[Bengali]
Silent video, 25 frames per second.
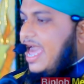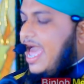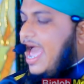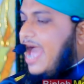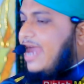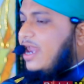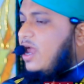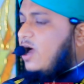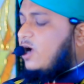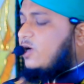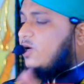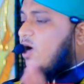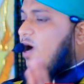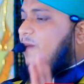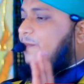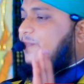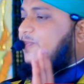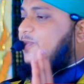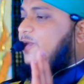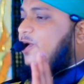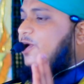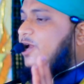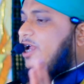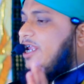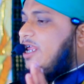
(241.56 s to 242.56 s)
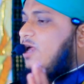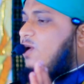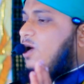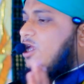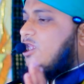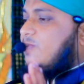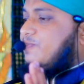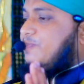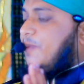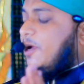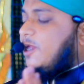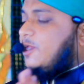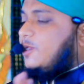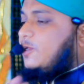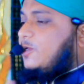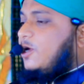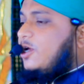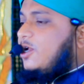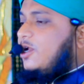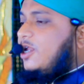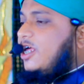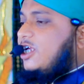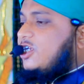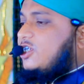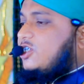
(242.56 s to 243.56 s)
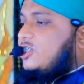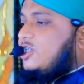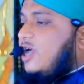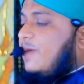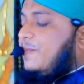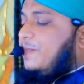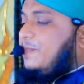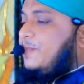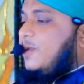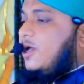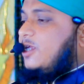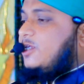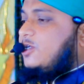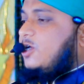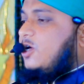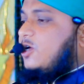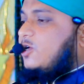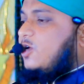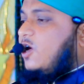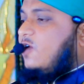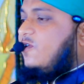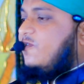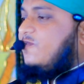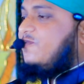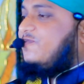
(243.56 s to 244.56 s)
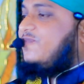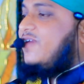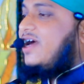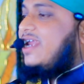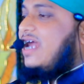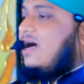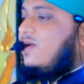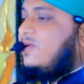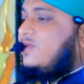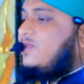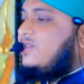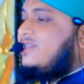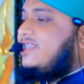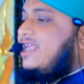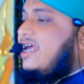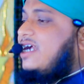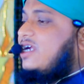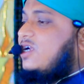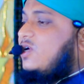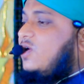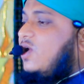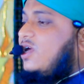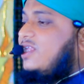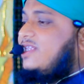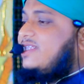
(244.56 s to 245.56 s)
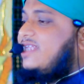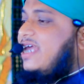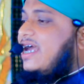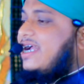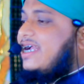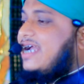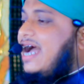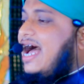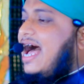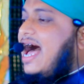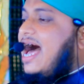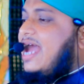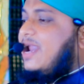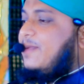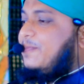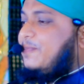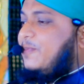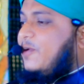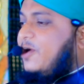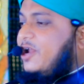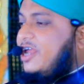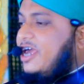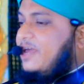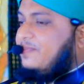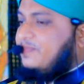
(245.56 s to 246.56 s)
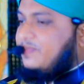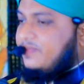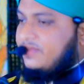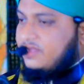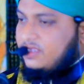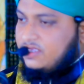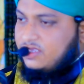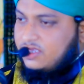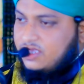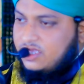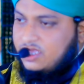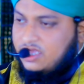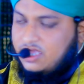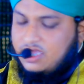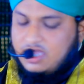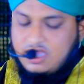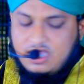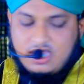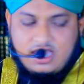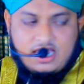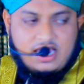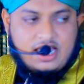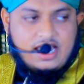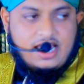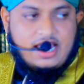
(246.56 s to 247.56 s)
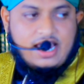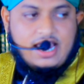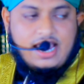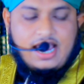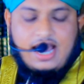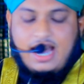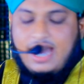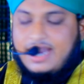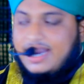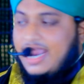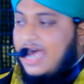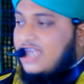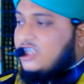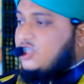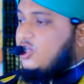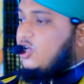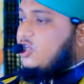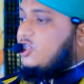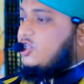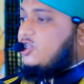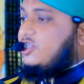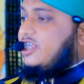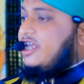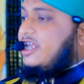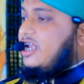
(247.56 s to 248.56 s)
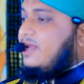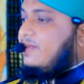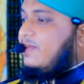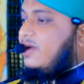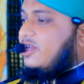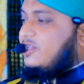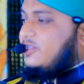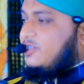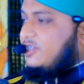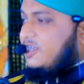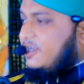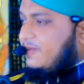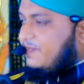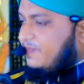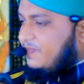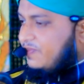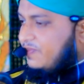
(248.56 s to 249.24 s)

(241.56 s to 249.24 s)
এরকম ধরনের অদ্ভুত ধরনের স্বপ্ন যখন ফেরাউন দেখলো দেখার পরে রাজত্বের মধ্যে